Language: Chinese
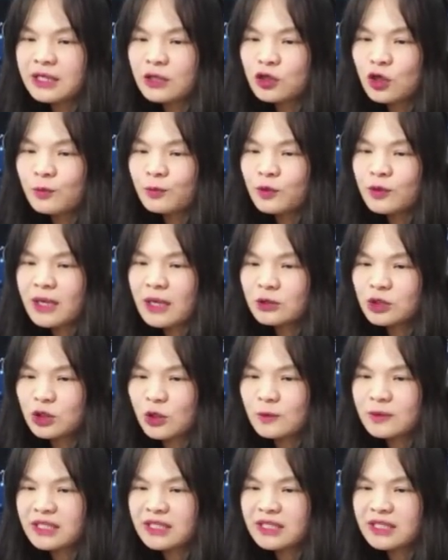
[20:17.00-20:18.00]
交通部要
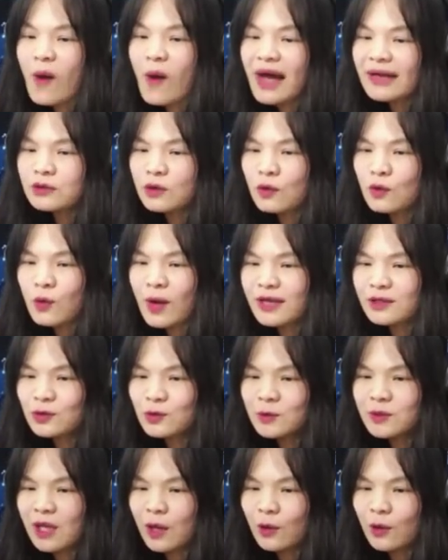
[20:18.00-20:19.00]
重启花东快
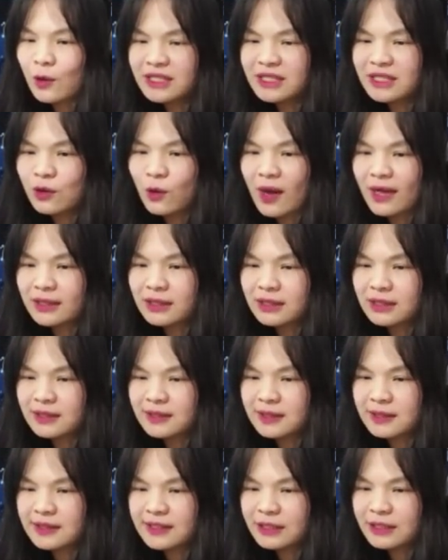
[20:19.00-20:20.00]
速道路计划的可
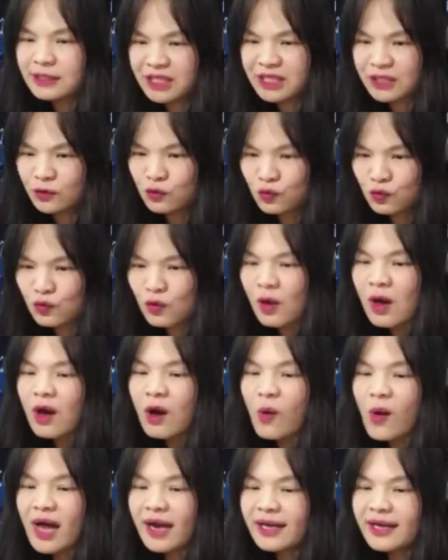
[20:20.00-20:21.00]
行性评估，
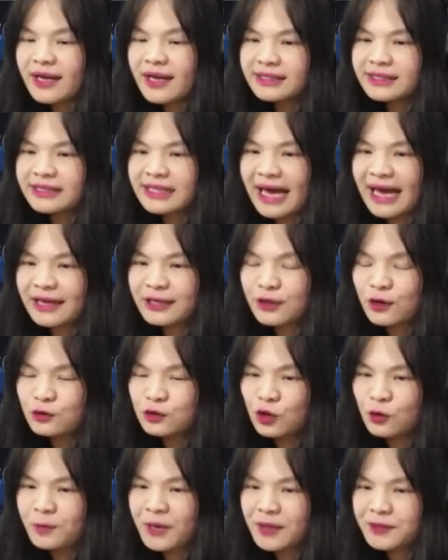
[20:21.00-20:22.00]
花莲跟台
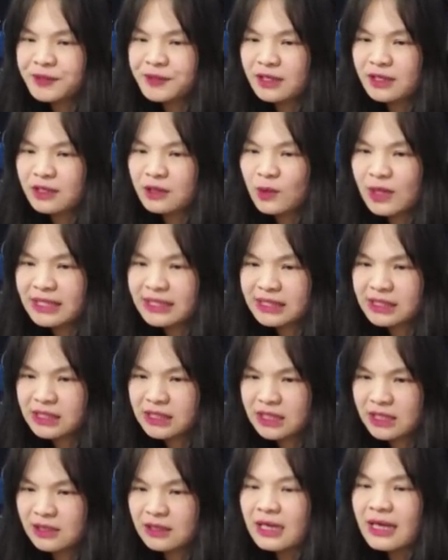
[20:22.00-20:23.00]
东都表示乐观其
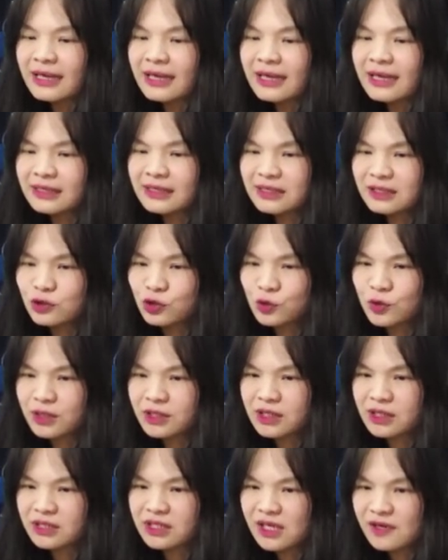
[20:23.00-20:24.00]
成，但是学
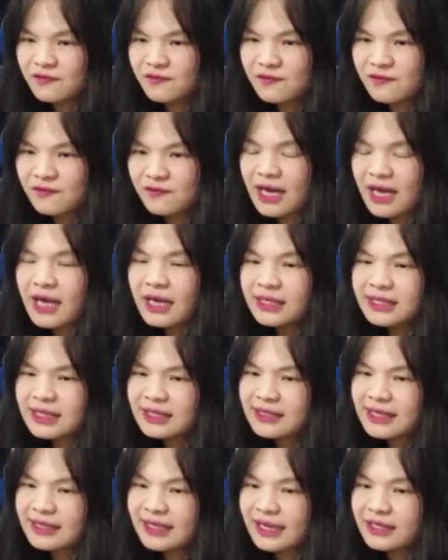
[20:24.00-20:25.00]
者认为，
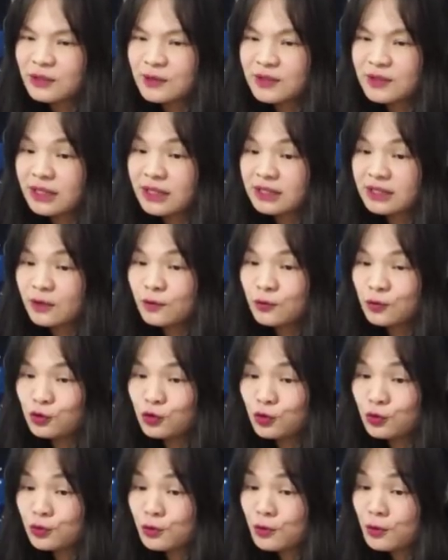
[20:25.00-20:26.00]
现在台九线已经陆
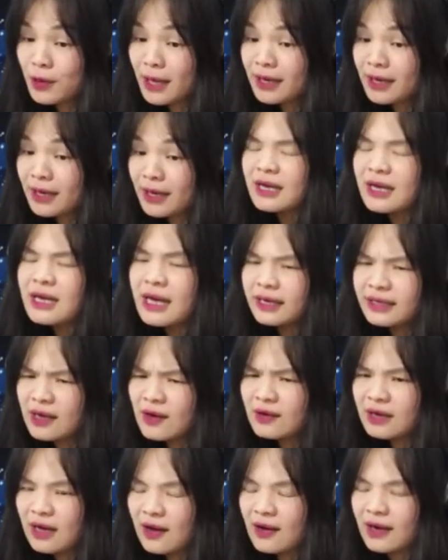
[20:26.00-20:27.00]
续拓宽了，
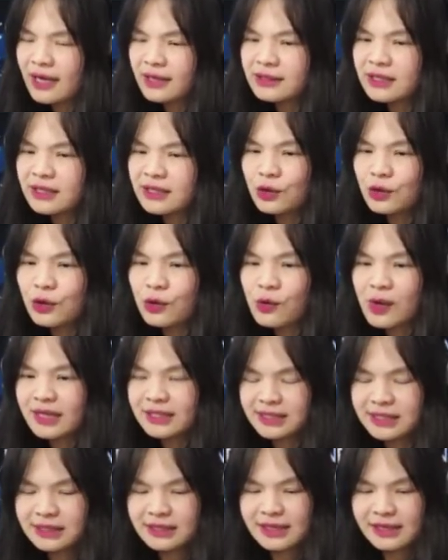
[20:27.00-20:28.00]
要考量到对
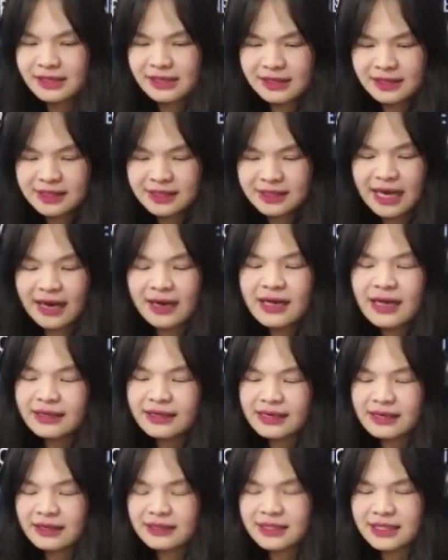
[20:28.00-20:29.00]
环境的影响。
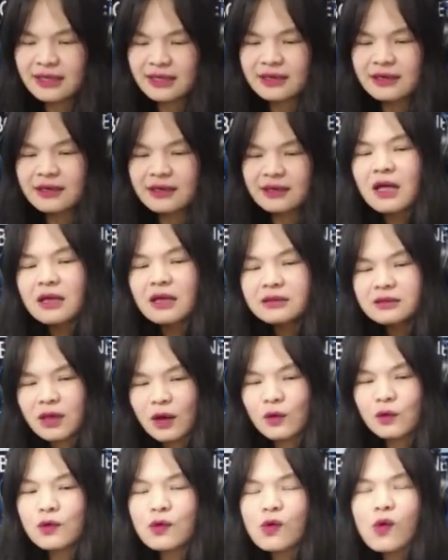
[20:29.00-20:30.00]
当然，这一个
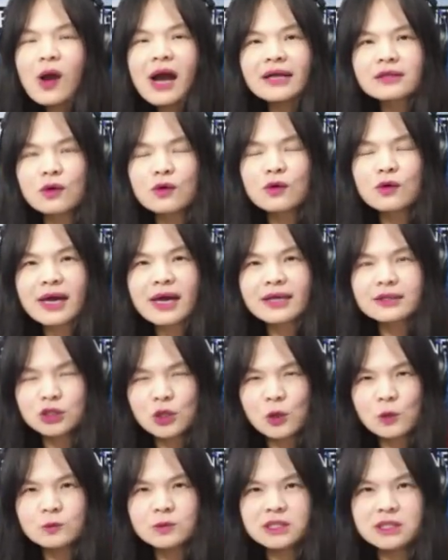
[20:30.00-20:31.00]
道路花东快
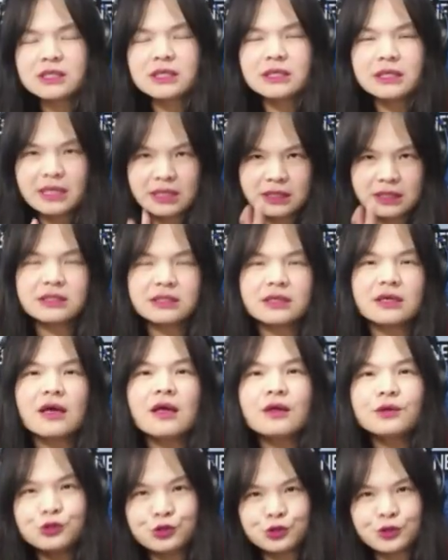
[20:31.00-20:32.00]
重启也是
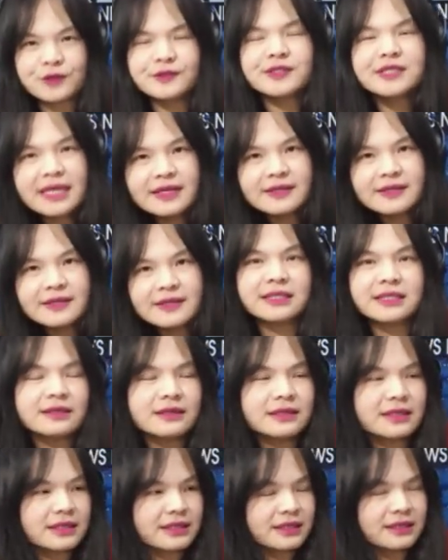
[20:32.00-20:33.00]
选战
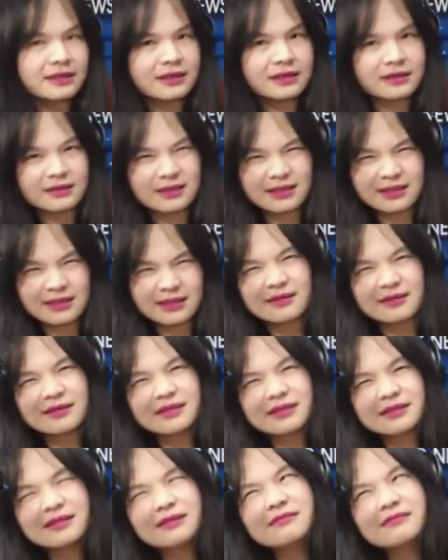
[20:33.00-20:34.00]
前的一个这
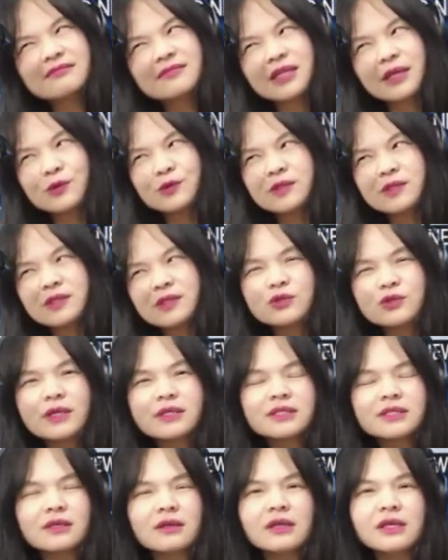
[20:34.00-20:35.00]
个。等于是
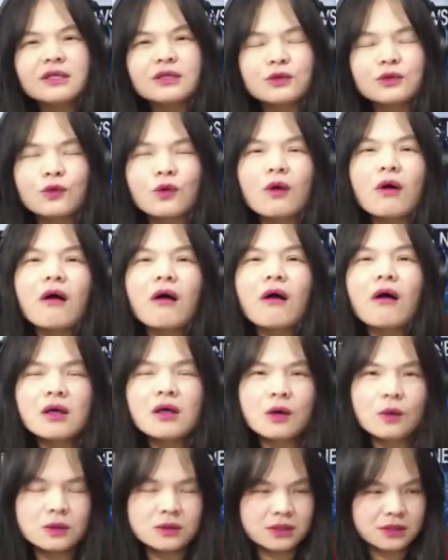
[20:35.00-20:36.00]
算是利多哦，
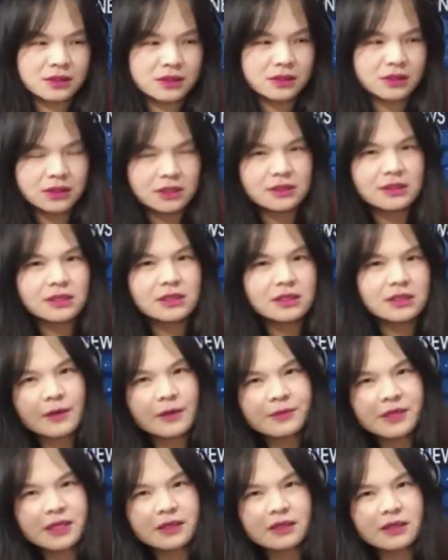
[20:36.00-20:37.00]
或者是政策
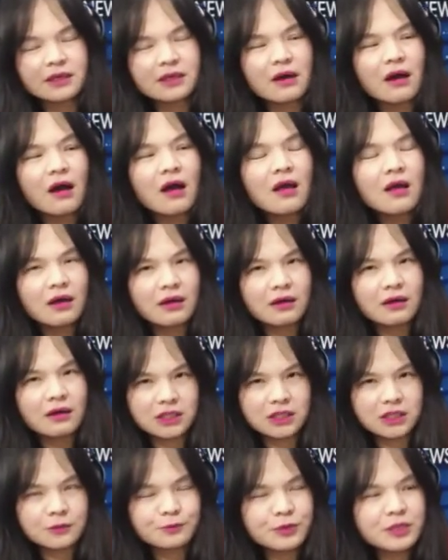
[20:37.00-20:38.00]
方面的一个呃
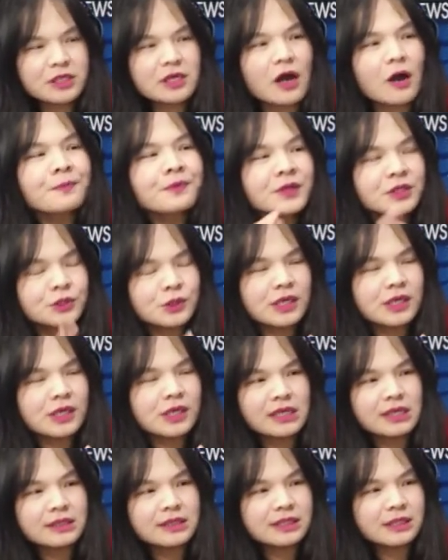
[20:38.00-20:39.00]
支票，所以
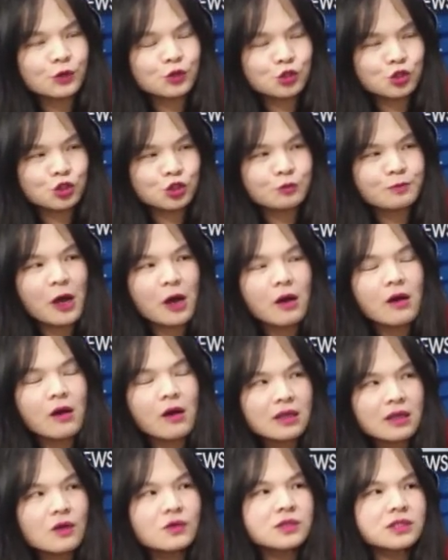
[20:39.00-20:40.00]
今天《自由时
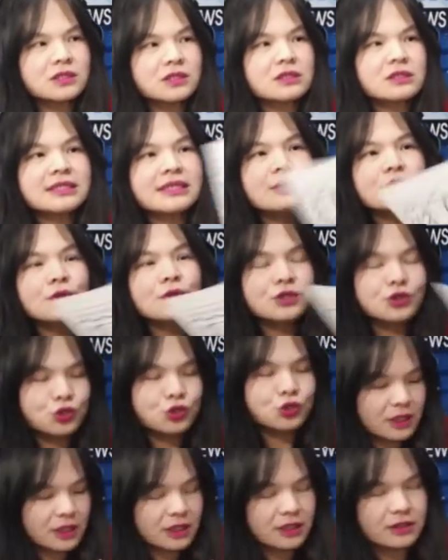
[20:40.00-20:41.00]
报》倒是相对
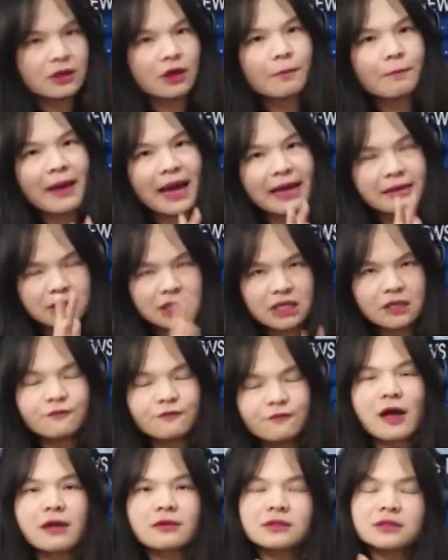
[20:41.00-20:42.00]
中肯哦，把地
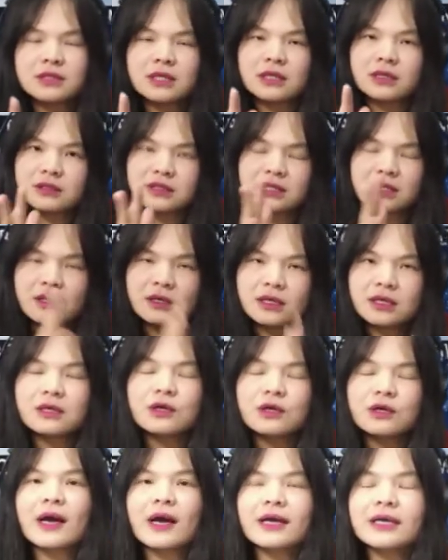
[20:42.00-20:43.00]
方的这个
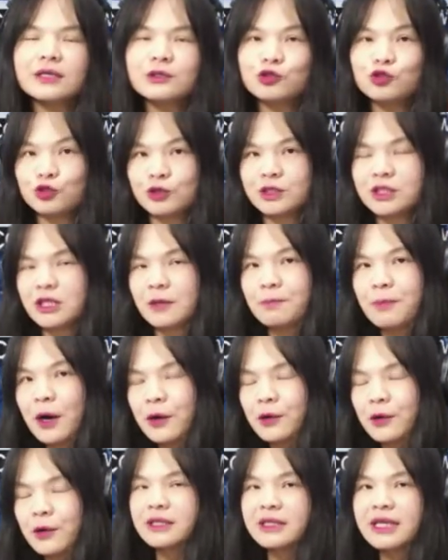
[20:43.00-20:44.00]
乐观跟学者
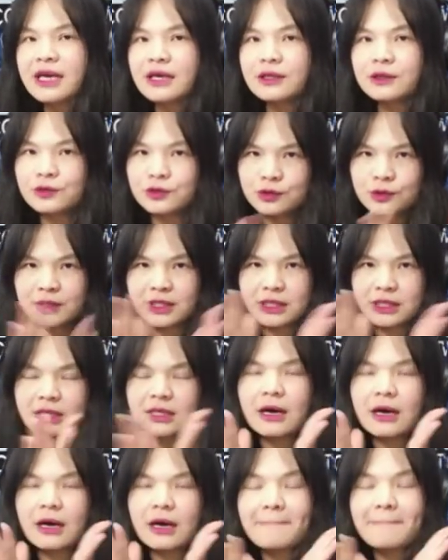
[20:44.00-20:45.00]
保留的态度做了一
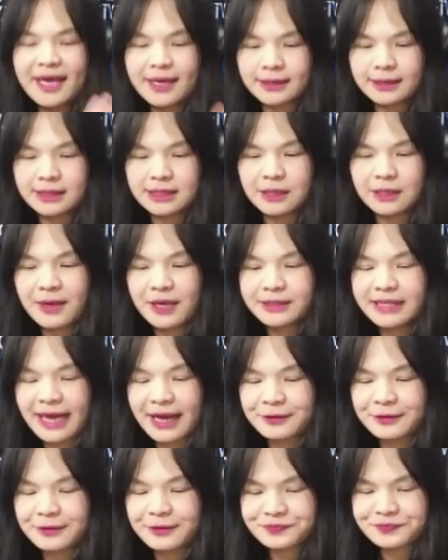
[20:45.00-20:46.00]
个配合的报
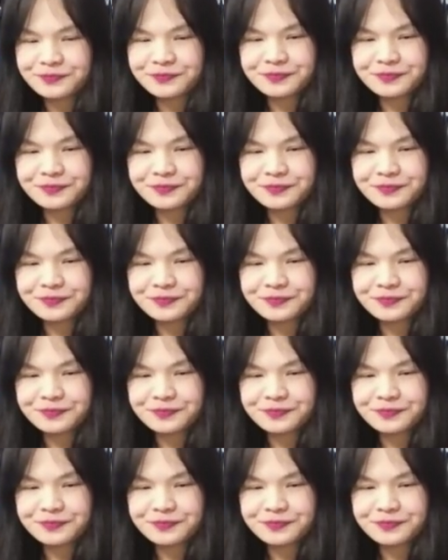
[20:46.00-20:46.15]
道。